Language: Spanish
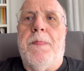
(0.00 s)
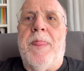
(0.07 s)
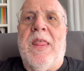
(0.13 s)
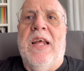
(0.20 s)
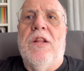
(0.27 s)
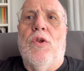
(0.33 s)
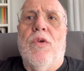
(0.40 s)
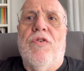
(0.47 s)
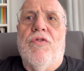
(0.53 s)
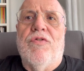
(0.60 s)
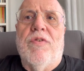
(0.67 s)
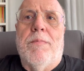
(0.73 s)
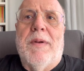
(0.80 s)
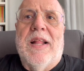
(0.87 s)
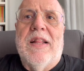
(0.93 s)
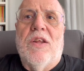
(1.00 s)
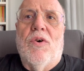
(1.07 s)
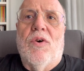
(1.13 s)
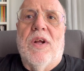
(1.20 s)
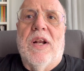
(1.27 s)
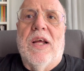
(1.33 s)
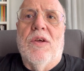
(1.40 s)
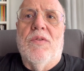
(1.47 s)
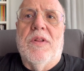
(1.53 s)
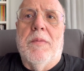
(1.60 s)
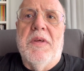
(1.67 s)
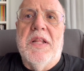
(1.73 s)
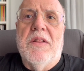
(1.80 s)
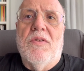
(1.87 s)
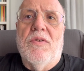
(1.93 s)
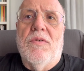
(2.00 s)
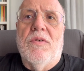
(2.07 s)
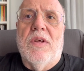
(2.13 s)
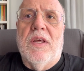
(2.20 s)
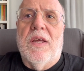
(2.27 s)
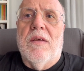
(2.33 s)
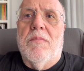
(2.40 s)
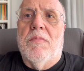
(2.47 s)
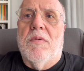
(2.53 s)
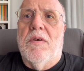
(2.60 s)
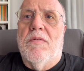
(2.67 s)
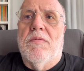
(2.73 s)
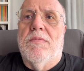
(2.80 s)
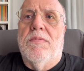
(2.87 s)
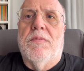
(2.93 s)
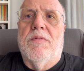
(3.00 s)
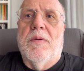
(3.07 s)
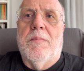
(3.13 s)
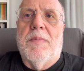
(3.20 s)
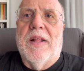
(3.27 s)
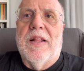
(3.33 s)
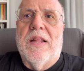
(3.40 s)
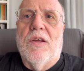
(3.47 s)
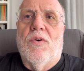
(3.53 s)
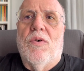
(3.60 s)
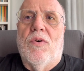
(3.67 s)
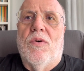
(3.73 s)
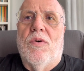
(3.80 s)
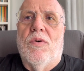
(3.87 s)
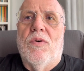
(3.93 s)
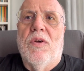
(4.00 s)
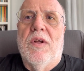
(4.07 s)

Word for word: Todo eso se planteó en el ayuntamiento y, bueno, se planteó